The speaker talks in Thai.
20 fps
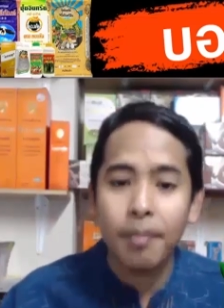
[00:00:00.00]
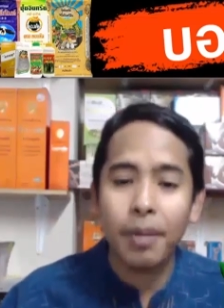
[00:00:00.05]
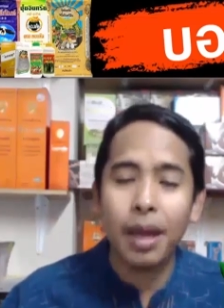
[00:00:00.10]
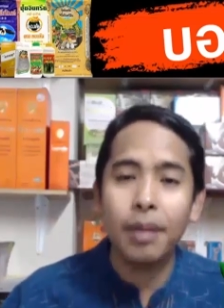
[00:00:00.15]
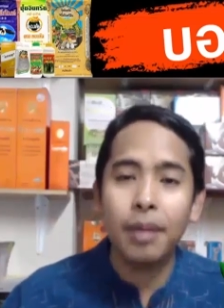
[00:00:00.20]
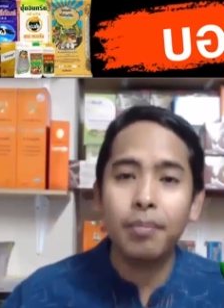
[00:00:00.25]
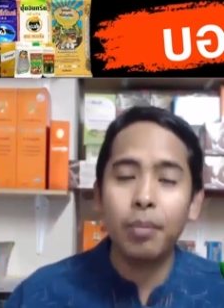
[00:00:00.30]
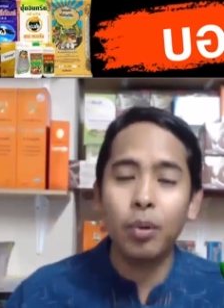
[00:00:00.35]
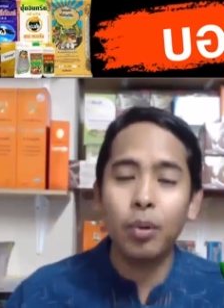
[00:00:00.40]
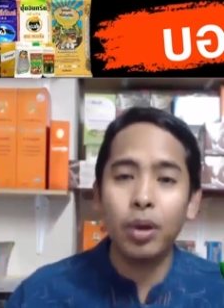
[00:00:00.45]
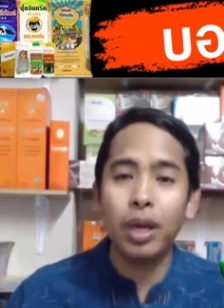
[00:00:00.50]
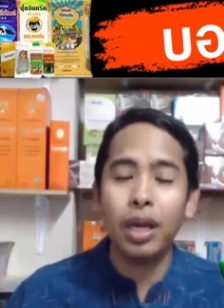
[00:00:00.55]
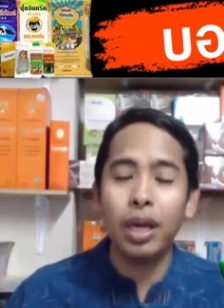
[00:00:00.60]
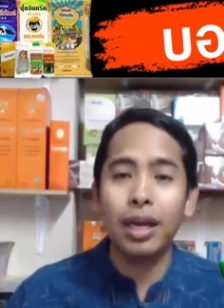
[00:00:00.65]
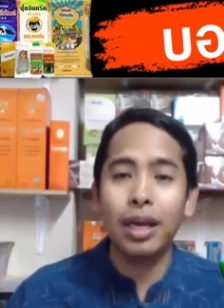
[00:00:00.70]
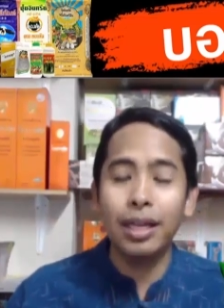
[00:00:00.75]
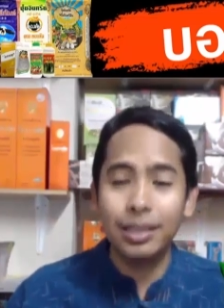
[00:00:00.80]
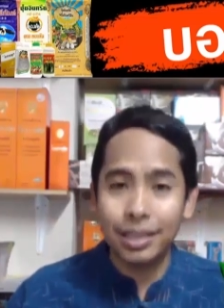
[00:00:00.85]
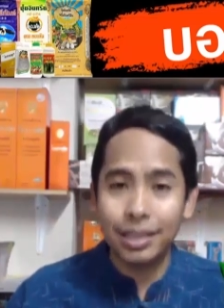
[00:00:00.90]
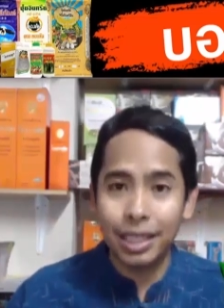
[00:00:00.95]
เป็นปุ๋ย
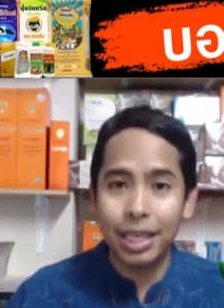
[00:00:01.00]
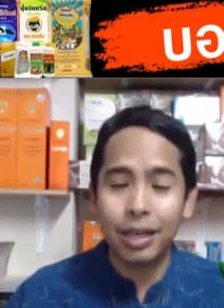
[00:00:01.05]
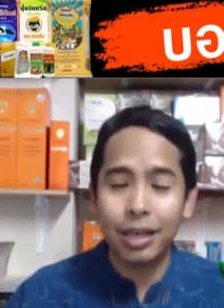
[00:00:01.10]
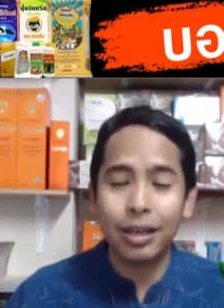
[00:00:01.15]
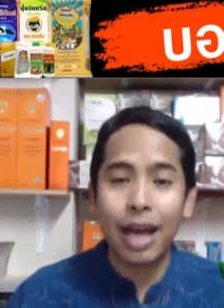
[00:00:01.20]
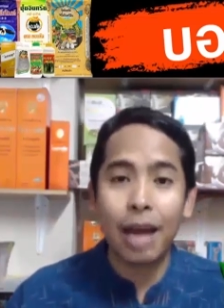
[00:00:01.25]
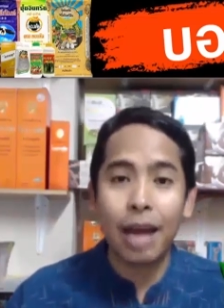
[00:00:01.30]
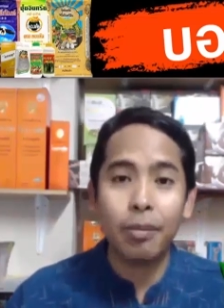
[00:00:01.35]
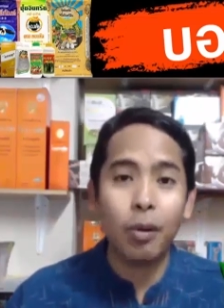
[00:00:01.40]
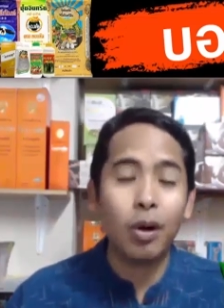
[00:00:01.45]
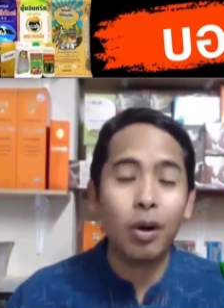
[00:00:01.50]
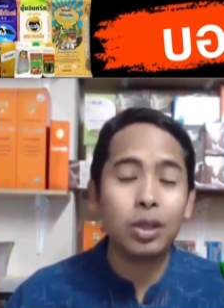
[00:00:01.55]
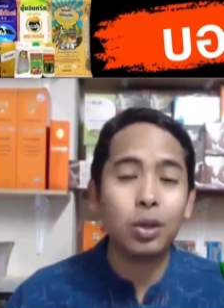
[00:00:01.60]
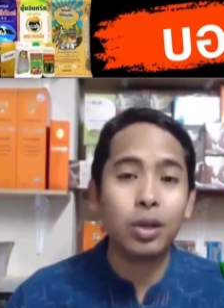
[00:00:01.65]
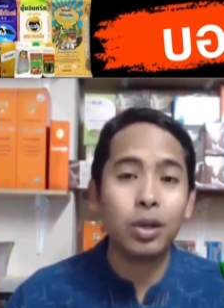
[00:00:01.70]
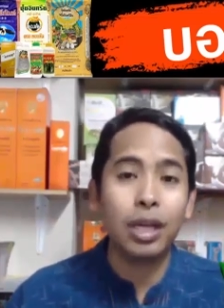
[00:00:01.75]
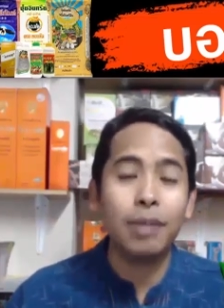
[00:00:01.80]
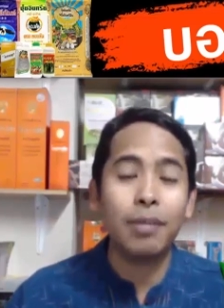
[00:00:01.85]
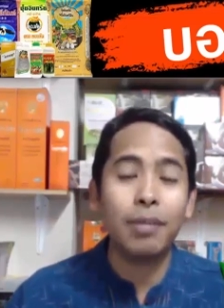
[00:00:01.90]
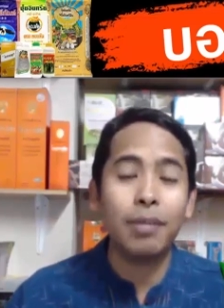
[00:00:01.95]
อินทรีย์ก็ได้เพราะตั
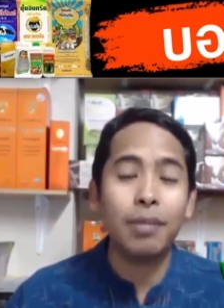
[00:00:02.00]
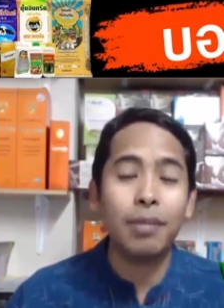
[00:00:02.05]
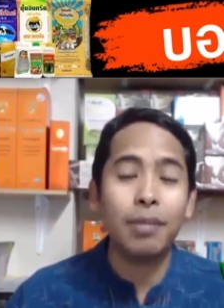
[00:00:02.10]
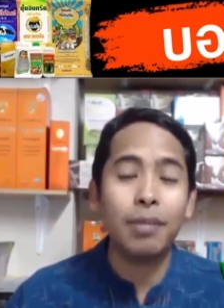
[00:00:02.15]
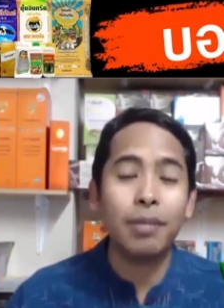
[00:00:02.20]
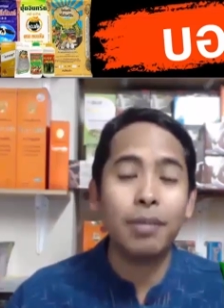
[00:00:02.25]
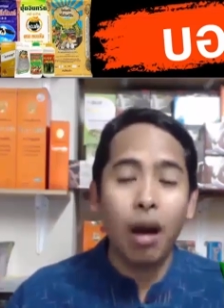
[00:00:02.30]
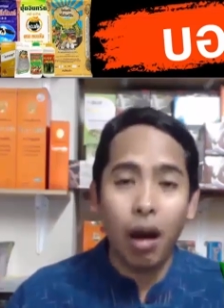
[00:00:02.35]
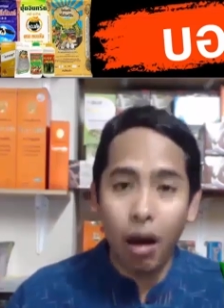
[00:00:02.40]
วนี้มันเป็น